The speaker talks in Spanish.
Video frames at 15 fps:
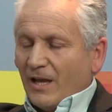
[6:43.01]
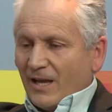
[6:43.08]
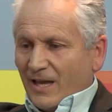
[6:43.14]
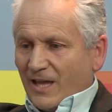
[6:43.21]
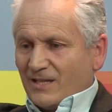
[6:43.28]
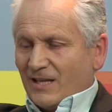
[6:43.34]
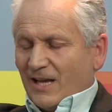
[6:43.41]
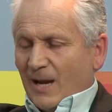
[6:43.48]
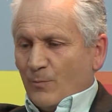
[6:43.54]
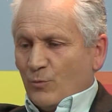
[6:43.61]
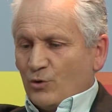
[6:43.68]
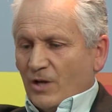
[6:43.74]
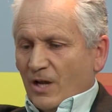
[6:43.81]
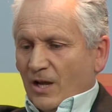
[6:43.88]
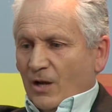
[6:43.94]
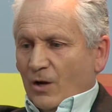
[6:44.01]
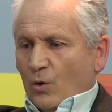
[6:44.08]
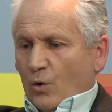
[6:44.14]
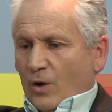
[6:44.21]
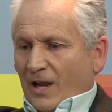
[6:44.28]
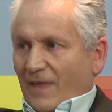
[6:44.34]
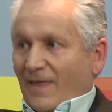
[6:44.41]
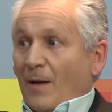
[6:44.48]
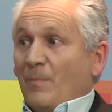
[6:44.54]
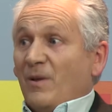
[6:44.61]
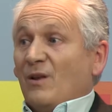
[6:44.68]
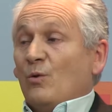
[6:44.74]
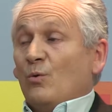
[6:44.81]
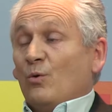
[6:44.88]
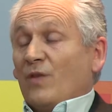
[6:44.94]
que es, digamos, lo que le da
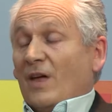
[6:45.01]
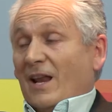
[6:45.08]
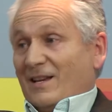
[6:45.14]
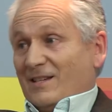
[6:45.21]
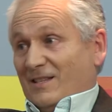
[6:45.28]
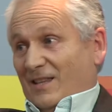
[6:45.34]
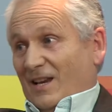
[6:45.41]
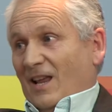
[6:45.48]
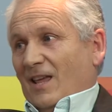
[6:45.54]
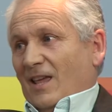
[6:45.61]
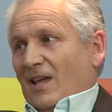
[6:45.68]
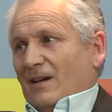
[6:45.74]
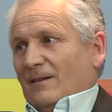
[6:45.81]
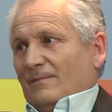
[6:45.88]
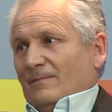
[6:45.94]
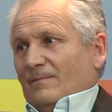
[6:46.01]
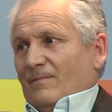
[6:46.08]
luz a la estrella.